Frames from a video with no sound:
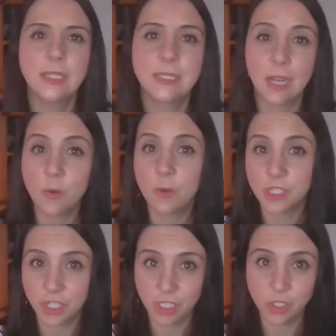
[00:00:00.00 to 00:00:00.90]
Está com a
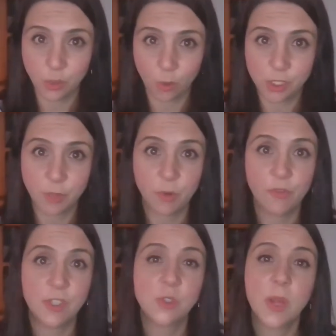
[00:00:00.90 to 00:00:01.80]
gente hoje a
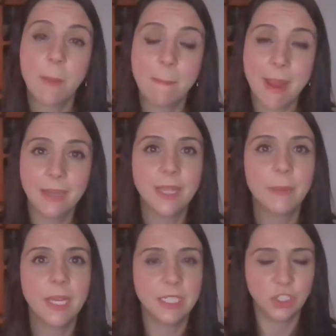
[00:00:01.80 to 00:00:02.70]
professora Marta
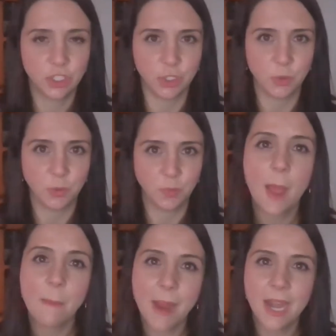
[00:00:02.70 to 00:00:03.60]
Marandino.
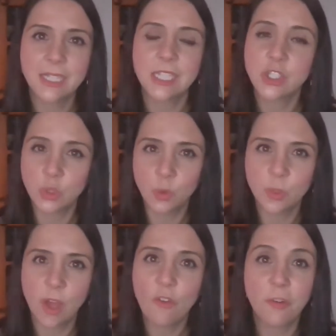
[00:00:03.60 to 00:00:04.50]
A Marta
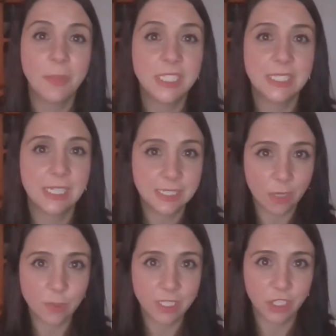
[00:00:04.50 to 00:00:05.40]
estuda
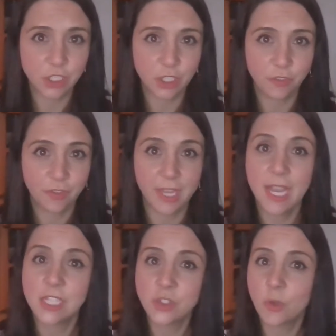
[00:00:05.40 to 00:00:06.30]
alfabetização científica
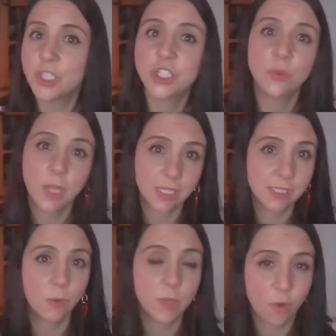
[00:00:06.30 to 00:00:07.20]
em ações de
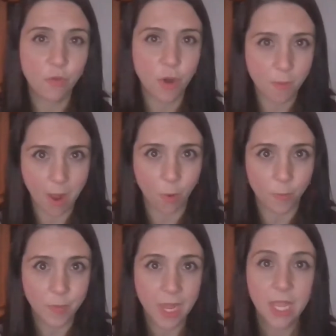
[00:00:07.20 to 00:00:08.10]
educação não
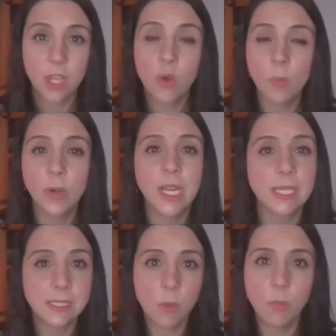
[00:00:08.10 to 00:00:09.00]
formal e
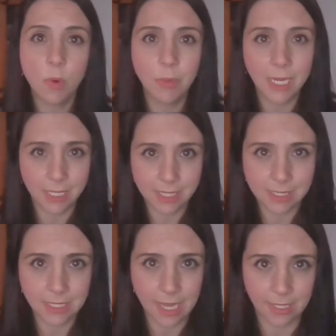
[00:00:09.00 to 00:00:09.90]
comunicação pública da
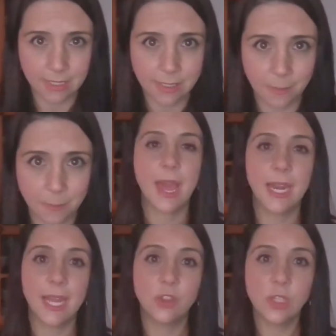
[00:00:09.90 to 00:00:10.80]
ciência.
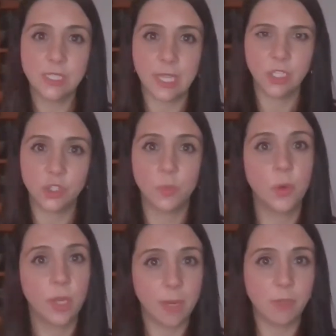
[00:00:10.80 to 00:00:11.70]
Ela é docente do
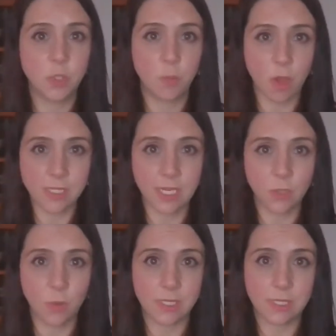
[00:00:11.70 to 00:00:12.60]
programa de
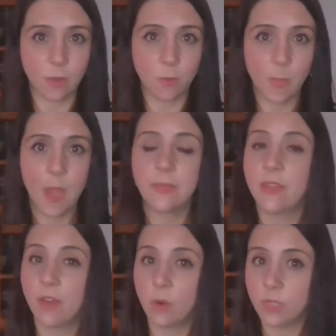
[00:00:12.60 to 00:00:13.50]
pós-graduação
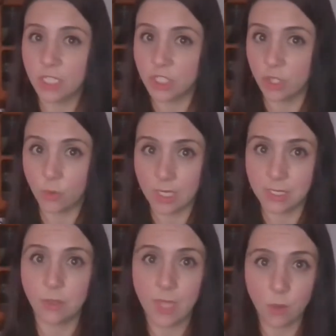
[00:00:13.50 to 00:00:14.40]
da Faculdade de
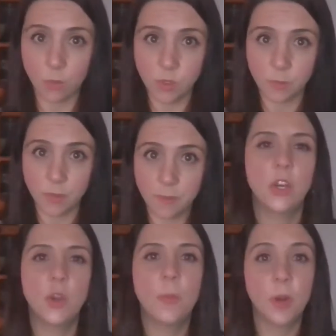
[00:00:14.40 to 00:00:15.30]
Educação da USP,
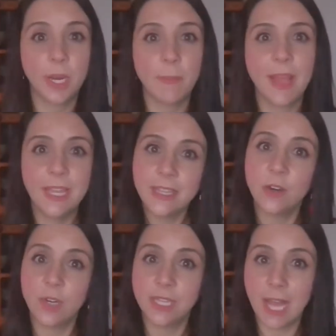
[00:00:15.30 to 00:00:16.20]
no programa
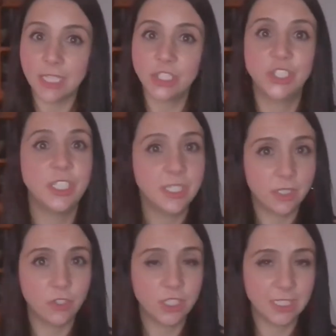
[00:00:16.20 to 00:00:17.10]
Interunidades de
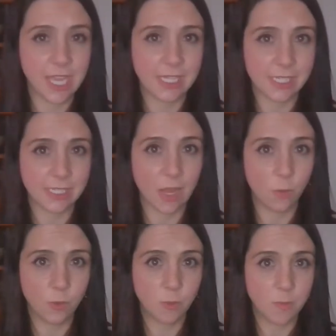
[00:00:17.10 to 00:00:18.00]
Ensino de Ciências da
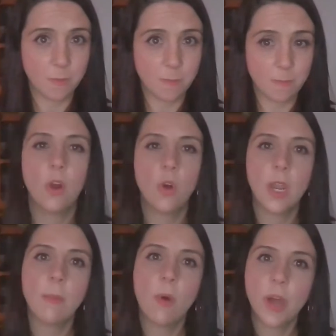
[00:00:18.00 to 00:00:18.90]
USP,
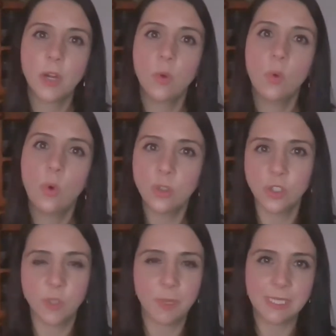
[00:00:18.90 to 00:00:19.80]
colabora no curso
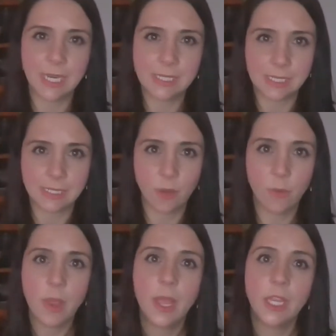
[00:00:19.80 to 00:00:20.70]
de
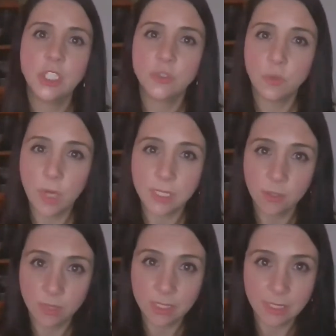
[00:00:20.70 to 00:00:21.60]
especialização em
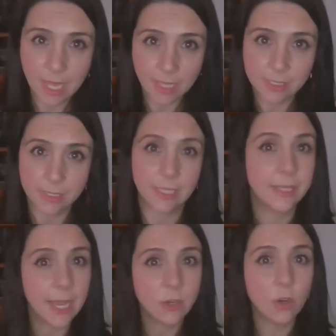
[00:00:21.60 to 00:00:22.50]
divulgação da ciência, da
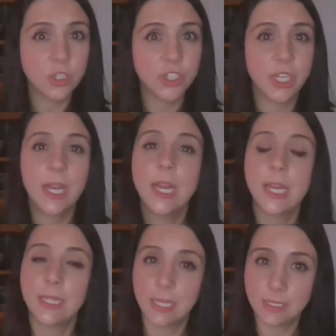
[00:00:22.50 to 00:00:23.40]
tecnologia
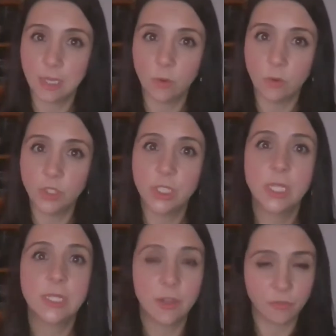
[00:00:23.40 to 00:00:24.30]
e da saúde da